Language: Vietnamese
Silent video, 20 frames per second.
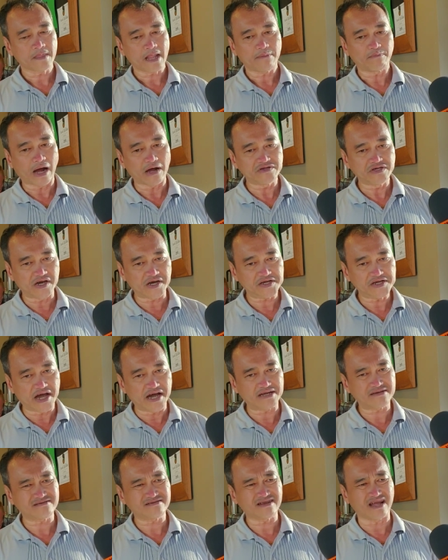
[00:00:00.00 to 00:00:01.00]
báo giới
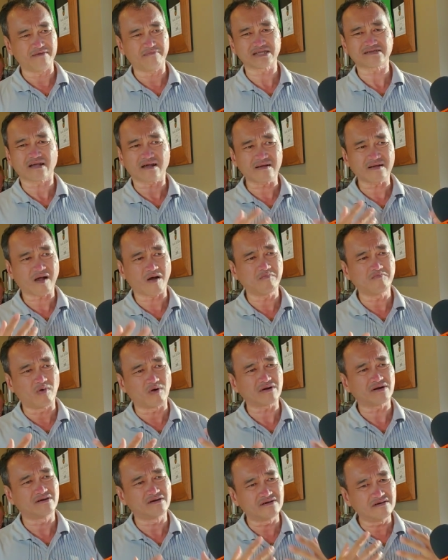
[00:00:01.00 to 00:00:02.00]
đến để mà tấn công
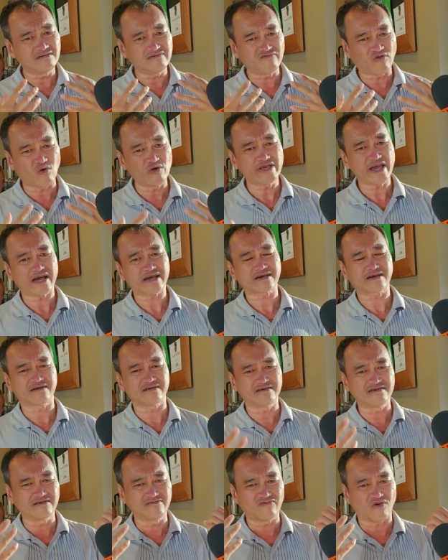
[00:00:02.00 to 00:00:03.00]
một người vô gia
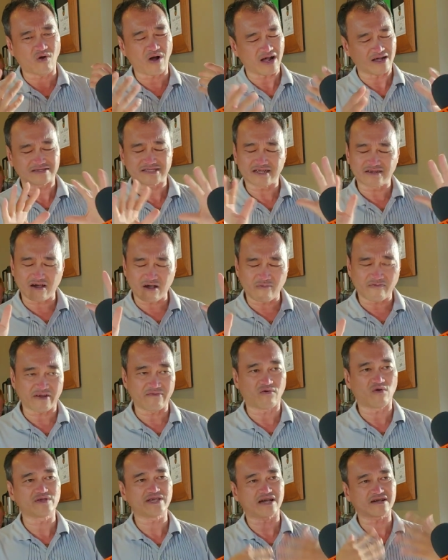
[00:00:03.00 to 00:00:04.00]
cư, vô à, xin lỗi không phải
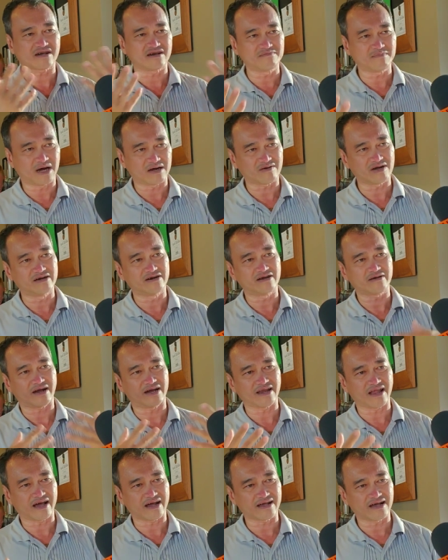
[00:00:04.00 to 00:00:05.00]
vô gia cư mà người
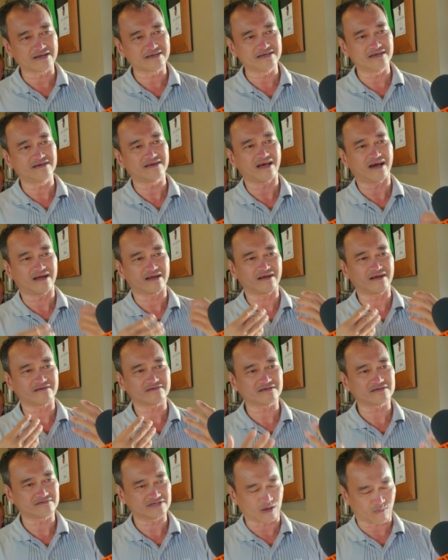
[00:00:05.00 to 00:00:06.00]
gọi là gần như là
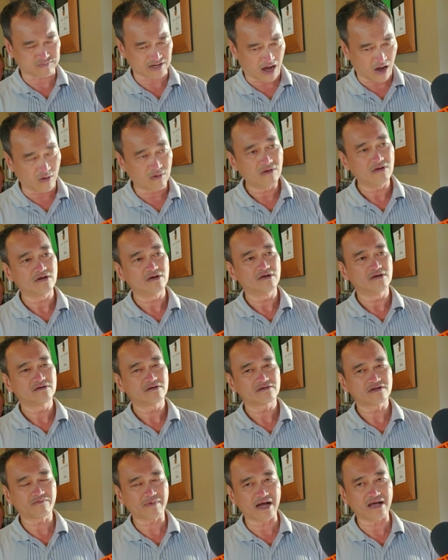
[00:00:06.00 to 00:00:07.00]
chọc đầu,
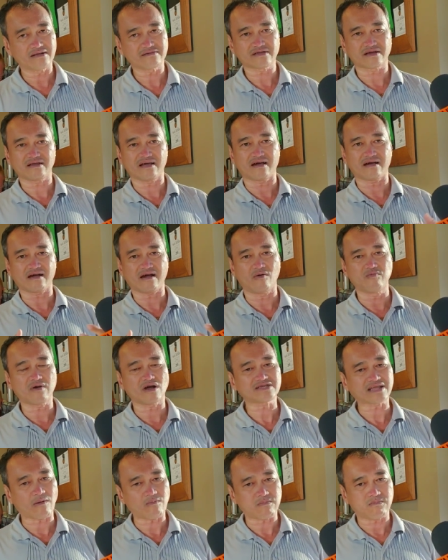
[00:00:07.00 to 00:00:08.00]
đúng không ạ? Tức là không
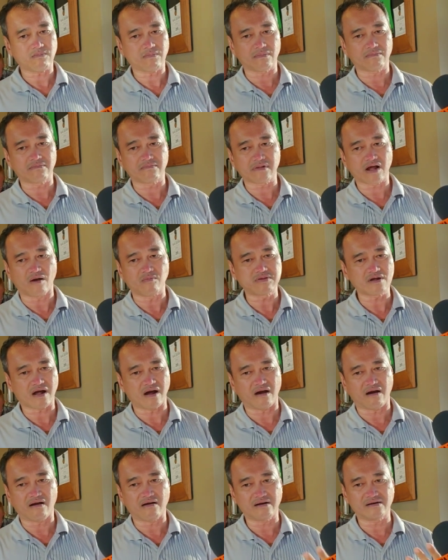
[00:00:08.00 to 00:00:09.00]
có tóc, không
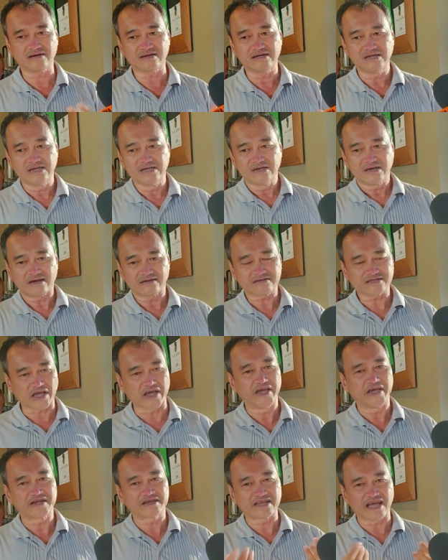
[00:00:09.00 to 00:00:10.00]
có uh,
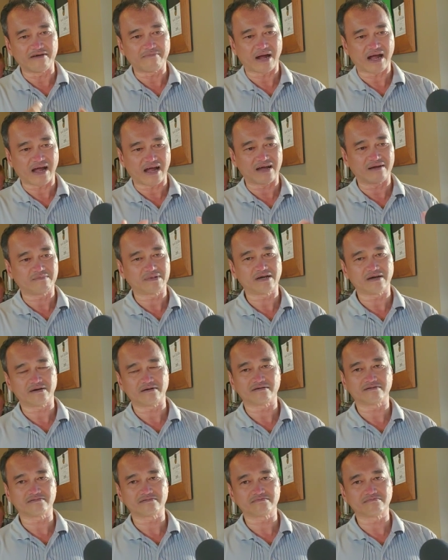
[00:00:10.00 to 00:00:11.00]
tiền để mà
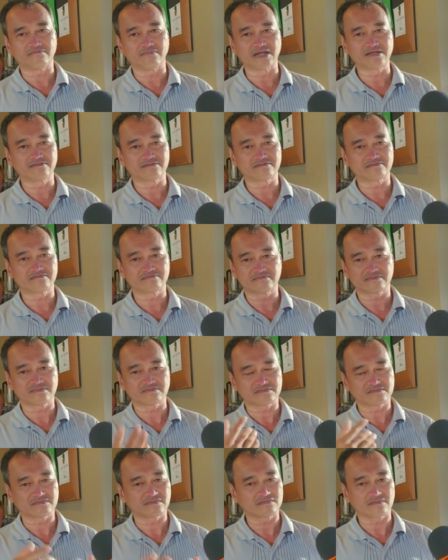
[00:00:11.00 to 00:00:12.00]
mà
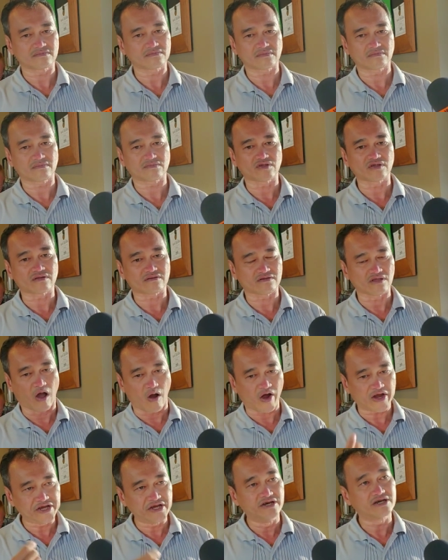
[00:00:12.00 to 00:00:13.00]
mình
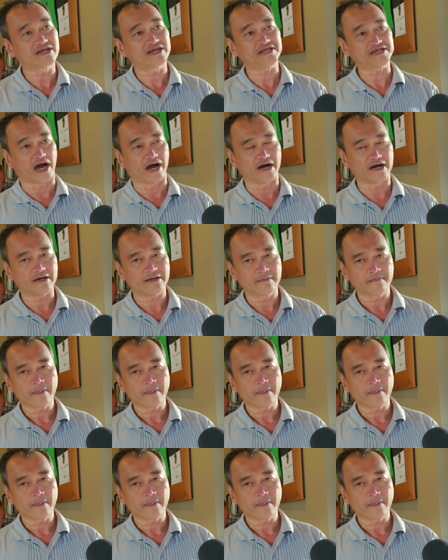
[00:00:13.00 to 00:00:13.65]
đòi được cái nợ.